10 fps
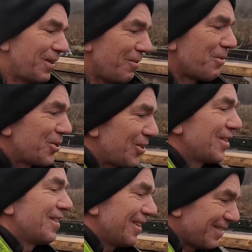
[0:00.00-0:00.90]
wiadomo, że
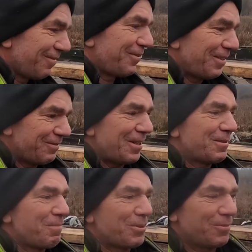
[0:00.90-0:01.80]
te, te, te w ten
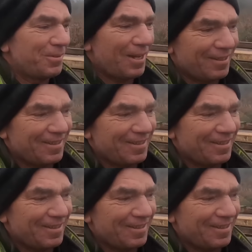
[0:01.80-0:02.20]
sposób, tak.